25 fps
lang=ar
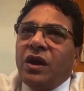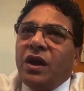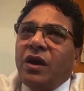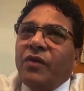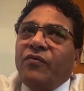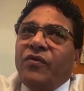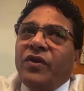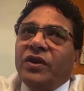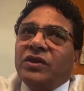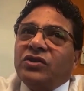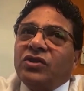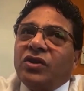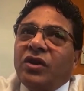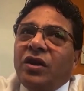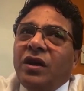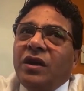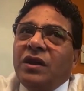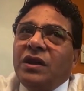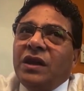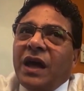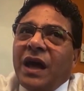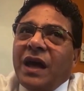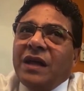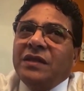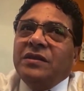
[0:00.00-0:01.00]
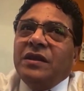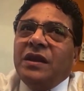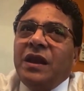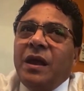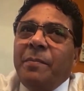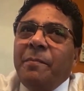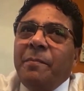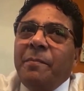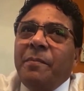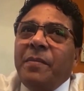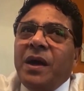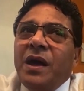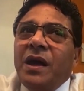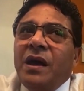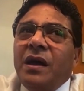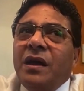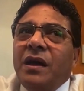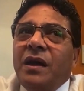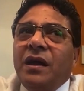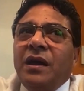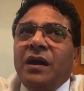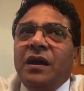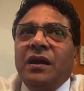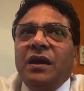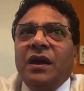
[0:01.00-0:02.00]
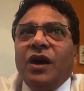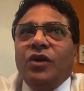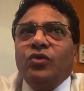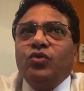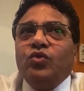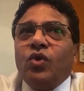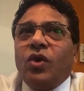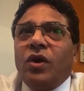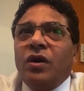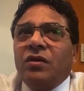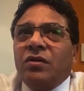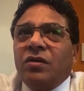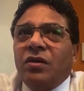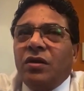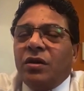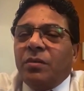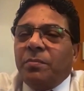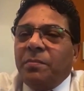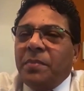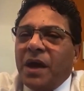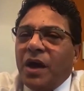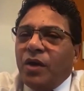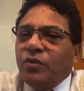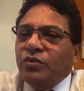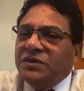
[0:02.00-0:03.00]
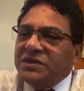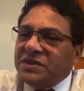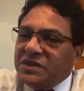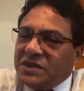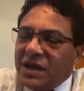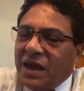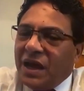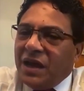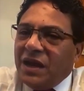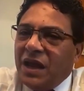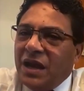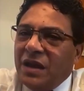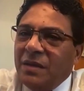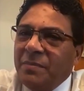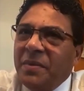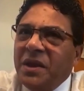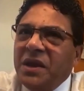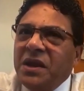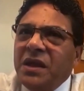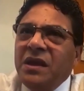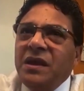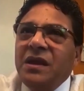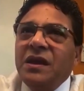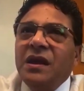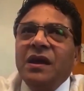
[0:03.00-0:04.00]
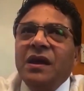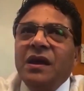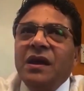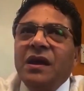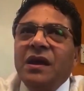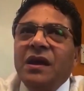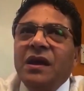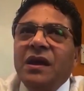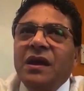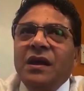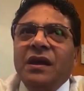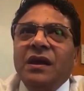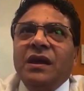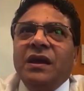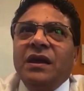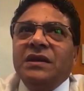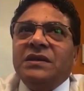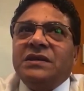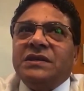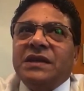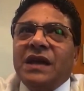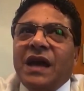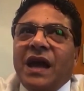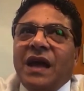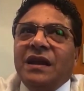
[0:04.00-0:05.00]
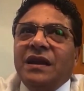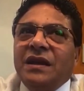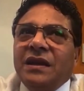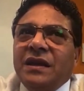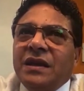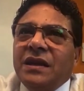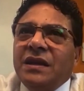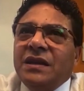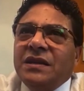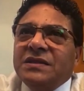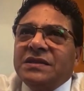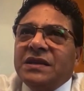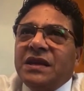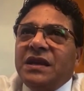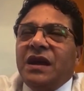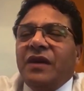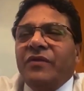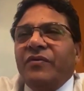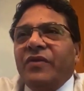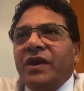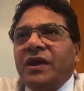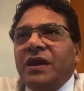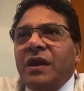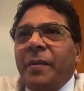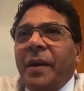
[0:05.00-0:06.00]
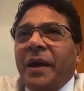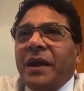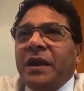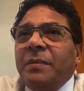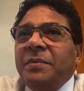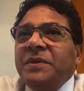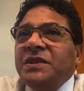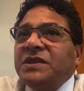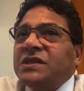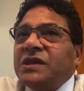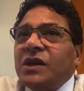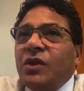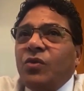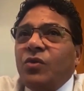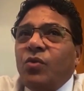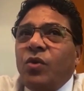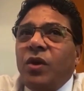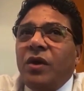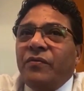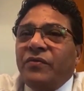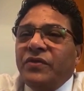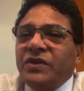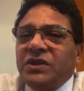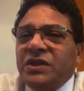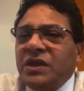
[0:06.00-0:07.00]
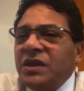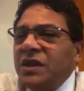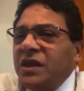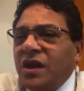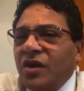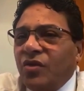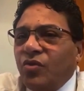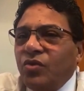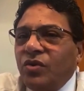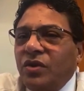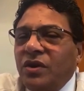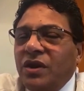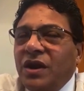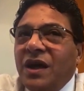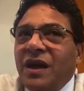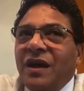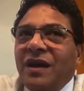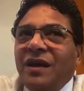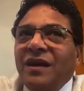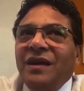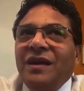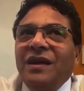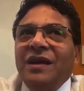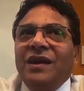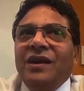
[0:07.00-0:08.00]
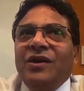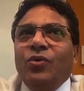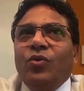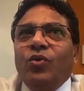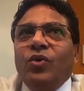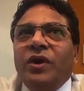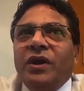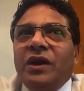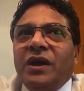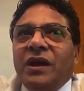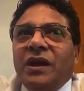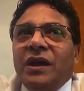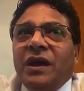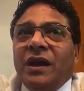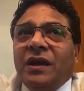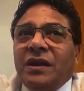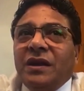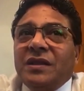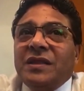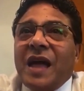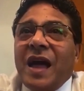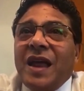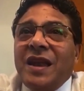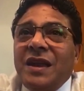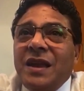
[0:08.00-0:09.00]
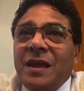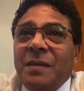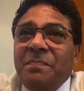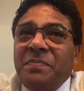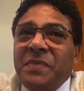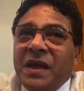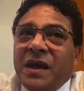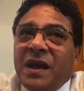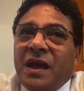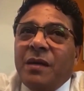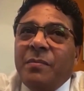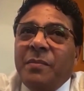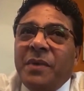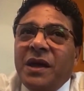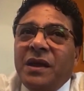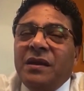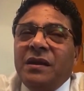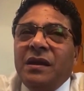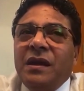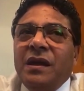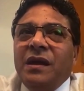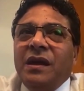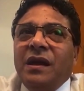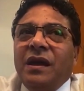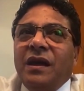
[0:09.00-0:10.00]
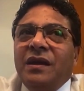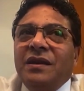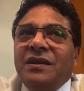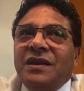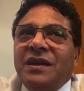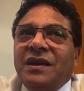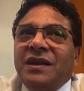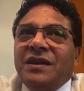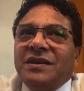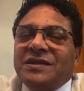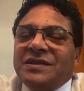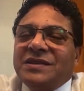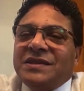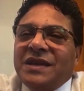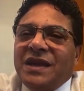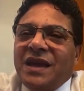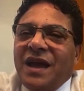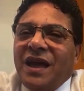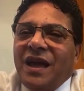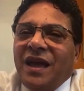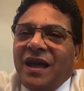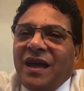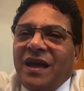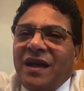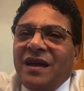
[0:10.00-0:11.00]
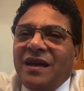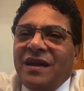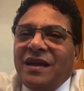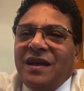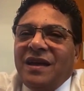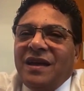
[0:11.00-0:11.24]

كفتره لحد لما ياخدوا قرار بعوده السياحه الالمانيه السياحه الانجليزيه فانما احنا بنسوق في الدنيا كلها واحنا اتعلمنا كمان ان السياحه